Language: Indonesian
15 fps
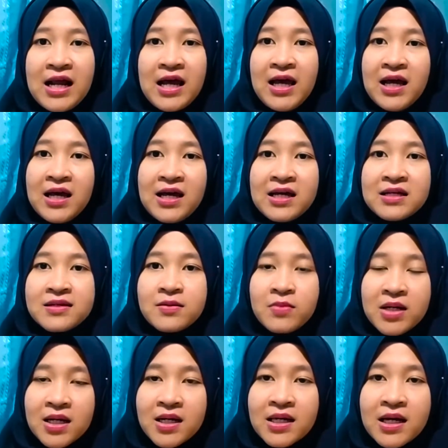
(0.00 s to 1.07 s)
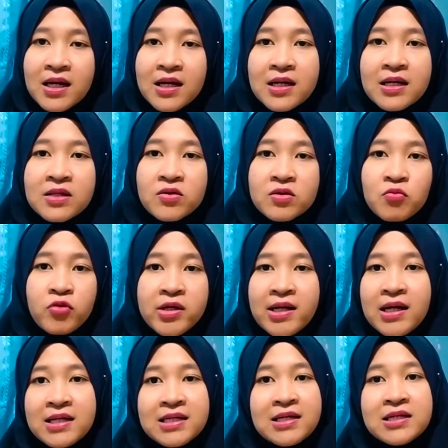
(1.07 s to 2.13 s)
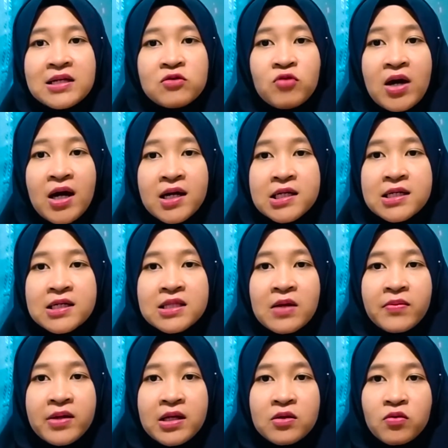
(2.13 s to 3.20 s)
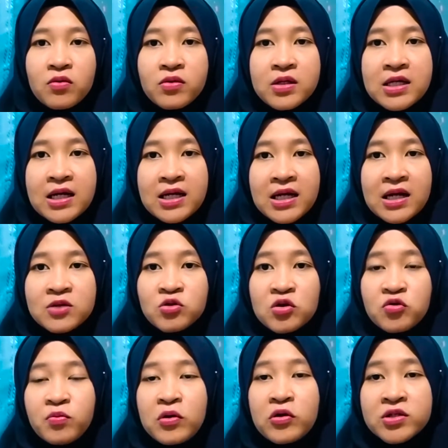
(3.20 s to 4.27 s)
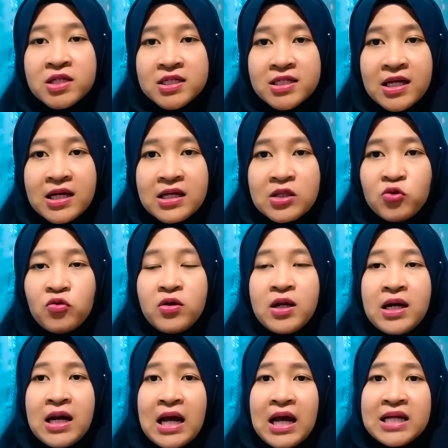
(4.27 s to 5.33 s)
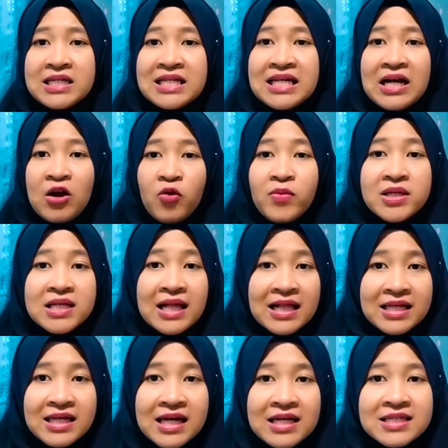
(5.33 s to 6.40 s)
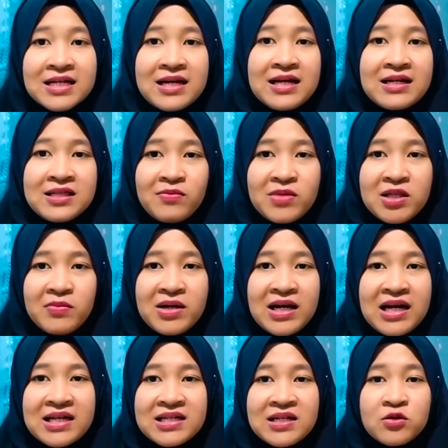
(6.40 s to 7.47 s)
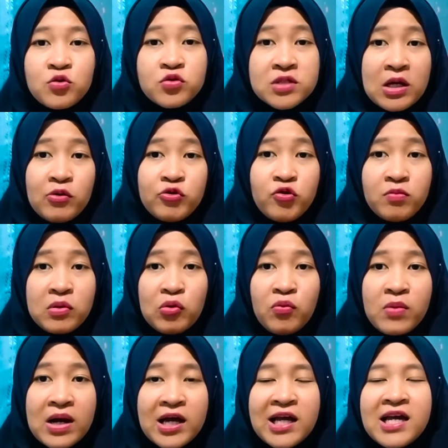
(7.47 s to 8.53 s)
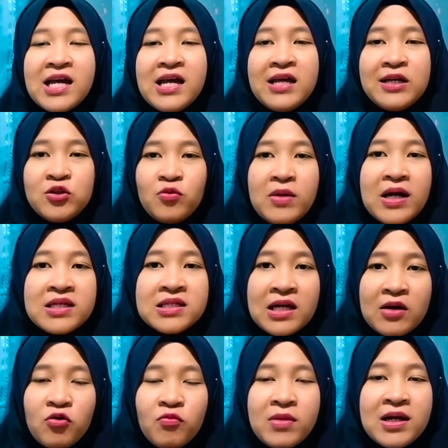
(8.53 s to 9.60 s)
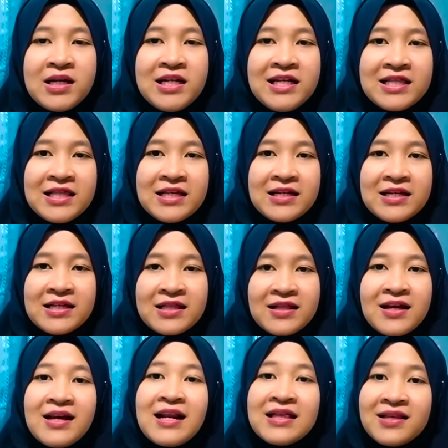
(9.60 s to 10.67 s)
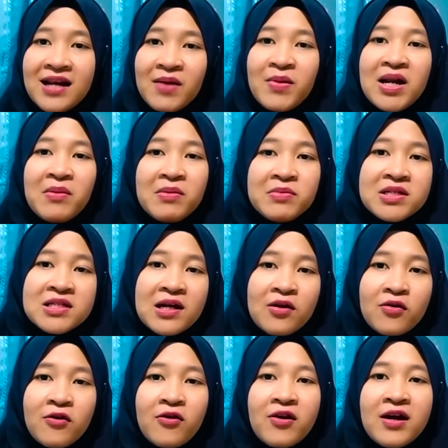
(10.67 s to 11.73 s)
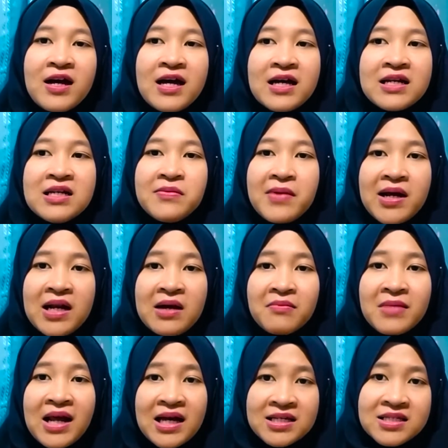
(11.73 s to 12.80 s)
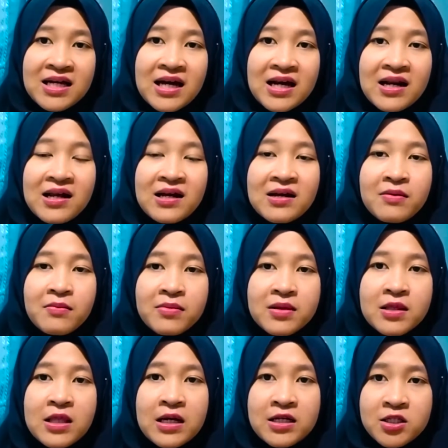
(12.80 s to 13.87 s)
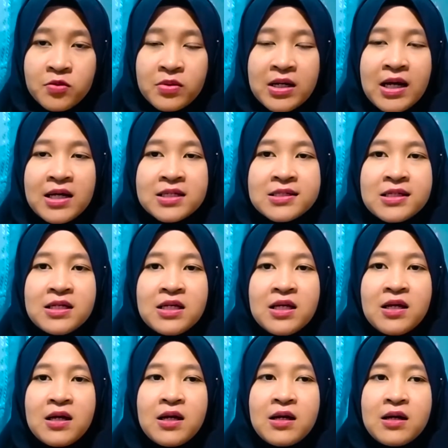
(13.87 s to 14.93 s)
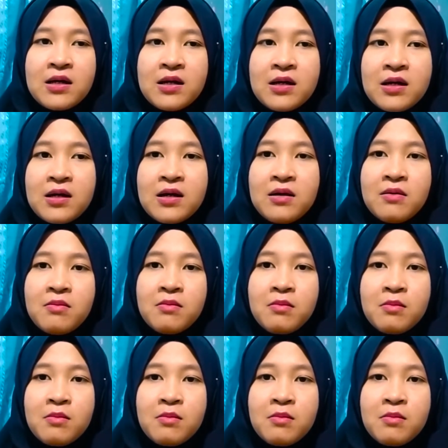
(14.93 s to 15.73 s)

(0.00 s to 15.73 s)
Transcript: Nah, sebenarnya itu semua ya nggak jadi satu hari, tapi itu ya dengan suatu proses kayak gitu. Nah, jadi kalau misalnya sekarang teman-teman ngerasa susah untuk berubah, ya coba aja ngubah dikit-dikit. Nanti lama-lama bisa kok dimana belajar, terinspirasi, uh,